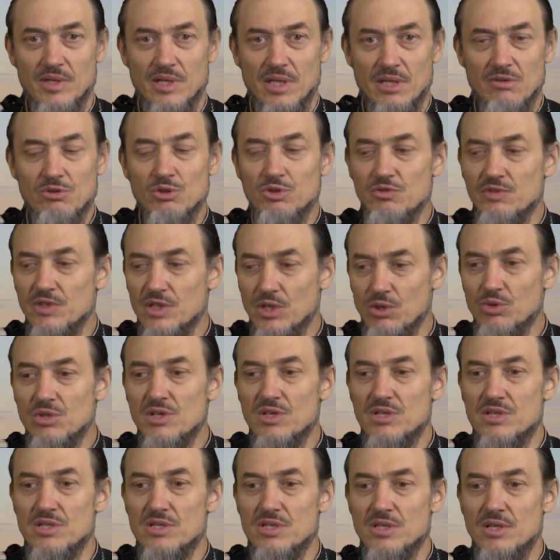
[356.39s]
И вот вы
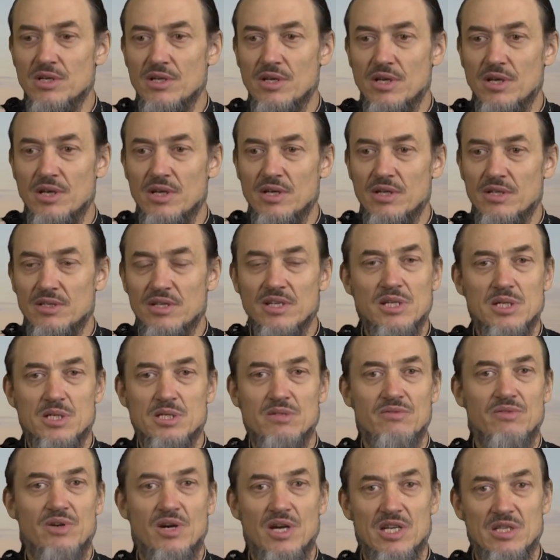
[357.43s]
находитесь на этой
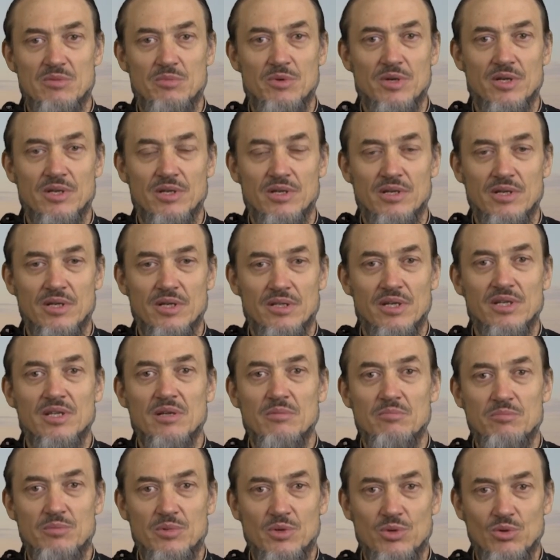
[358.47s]
свадьбе, на
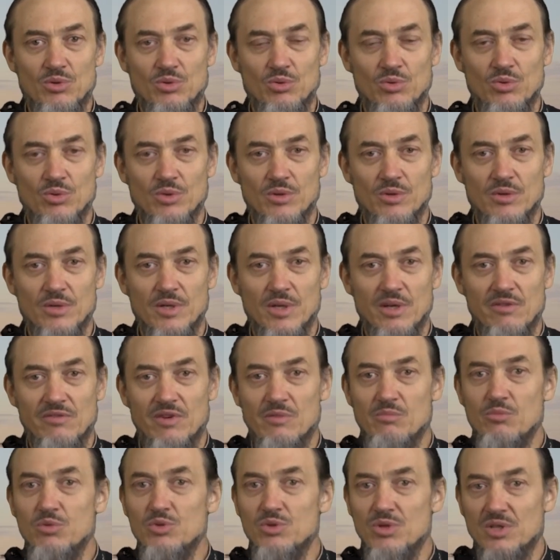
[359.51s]
этом перу.
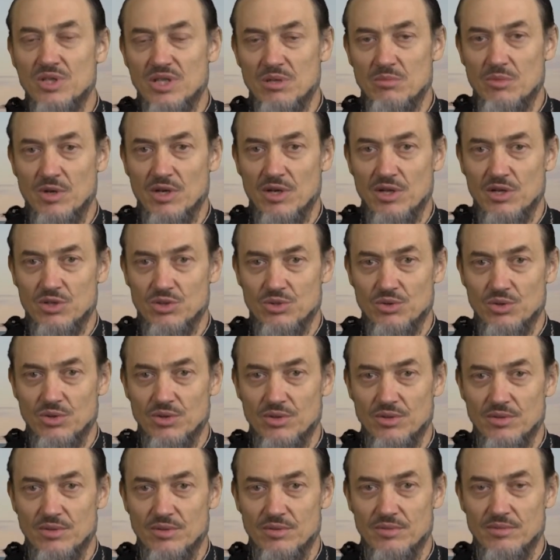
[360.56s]
Вам будет там хорошо?
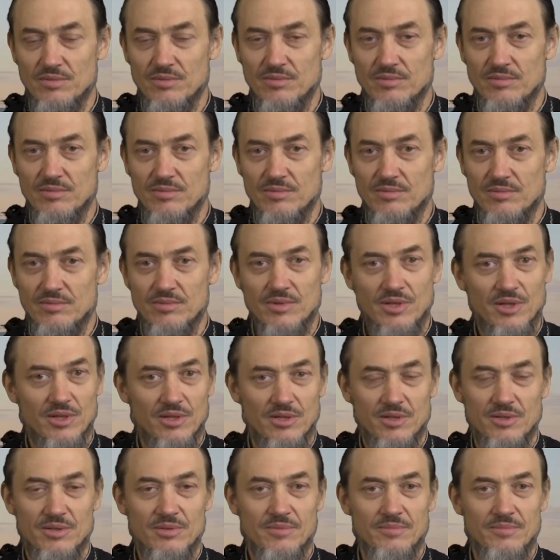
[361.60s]
Нет.